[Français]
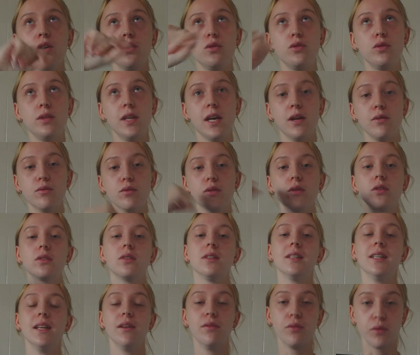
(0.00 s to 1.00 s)
du
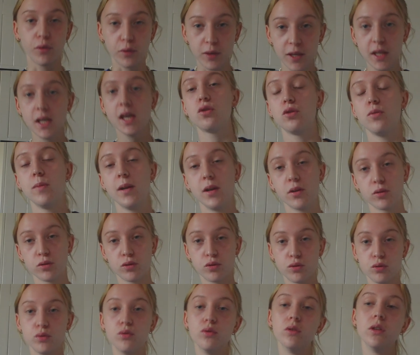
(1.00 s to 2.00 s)
yaourt, des fruits. Tu
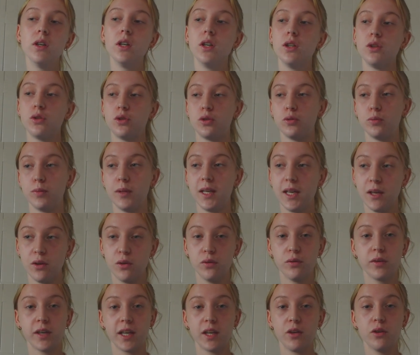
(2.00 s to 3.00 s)
mélanges tout, tu mets
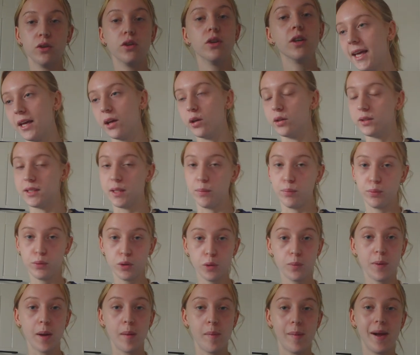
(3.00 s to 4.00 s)
au frigo et euh, c'est
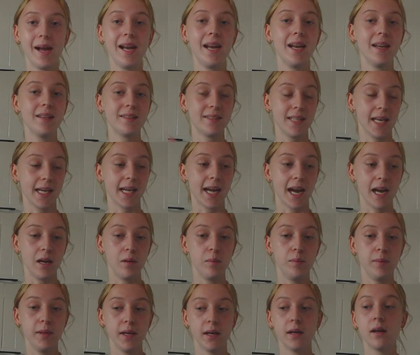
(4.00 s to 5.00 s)
plutôt pas mal, ça
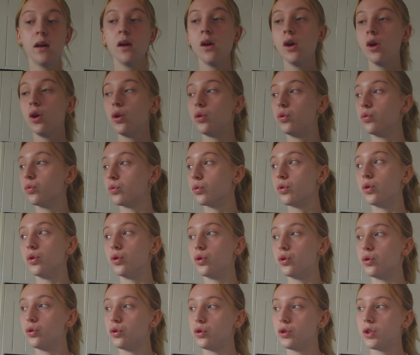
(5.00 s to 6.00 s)
cale bien. Donc
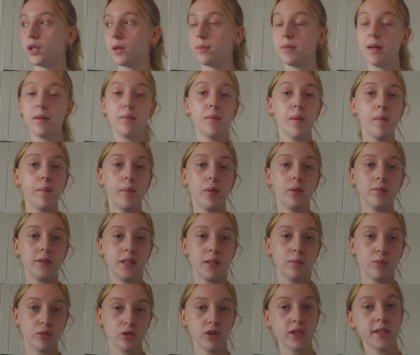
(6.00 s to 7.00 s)
euh, je serais peut-être même pas
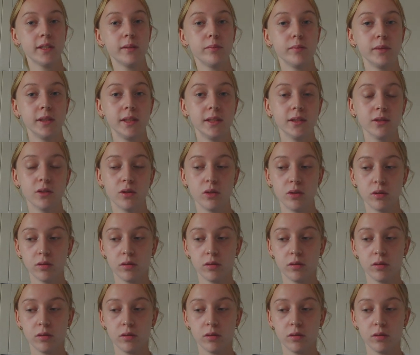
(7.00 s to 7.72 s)
obligée de manger ce midi en